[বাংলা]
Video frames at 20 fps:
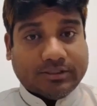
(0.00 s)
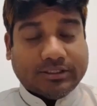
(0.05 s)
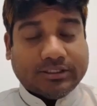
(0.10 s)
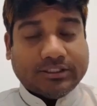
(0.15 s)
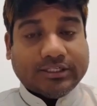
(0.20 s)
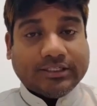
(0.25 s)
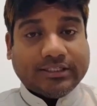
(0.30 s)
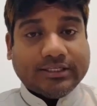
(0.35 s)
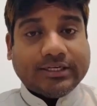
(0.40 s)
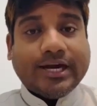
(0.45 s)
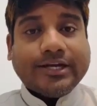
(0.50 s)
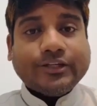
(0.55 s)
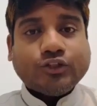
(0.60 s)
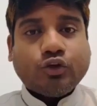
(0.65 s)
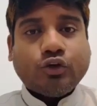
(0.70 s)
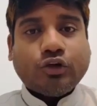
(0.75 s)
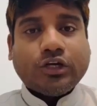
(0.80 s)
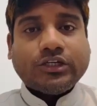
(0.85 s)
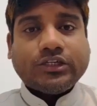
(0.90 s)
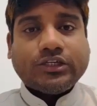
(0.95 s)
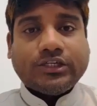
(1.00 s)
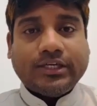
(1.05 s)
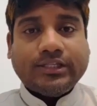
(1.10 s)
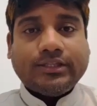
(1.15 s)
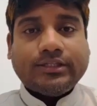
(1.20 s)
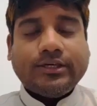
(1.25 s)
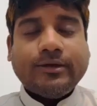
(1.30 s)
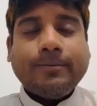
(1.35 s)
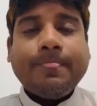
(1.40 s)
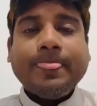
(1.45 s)
সাথে কাজ করার
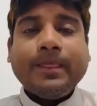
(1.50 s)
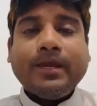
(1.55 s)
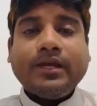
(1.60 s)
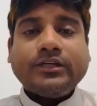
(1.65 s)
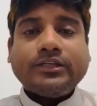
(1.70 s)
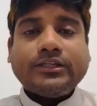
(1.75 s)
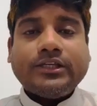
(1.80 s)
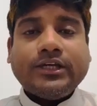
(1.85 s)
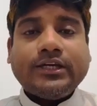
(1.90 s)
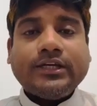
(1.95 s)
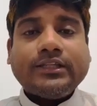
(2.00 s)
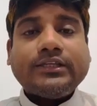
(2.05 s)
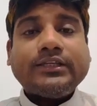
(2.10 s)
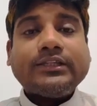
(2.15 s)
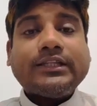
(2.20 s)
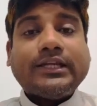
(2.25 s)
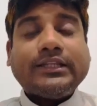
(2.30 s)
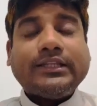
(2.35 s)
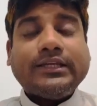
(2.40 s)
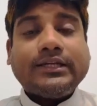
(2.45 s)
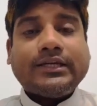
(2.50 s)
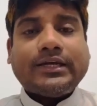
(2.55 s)
ক্ষেত্রে সেক্ষেত্রে তাদের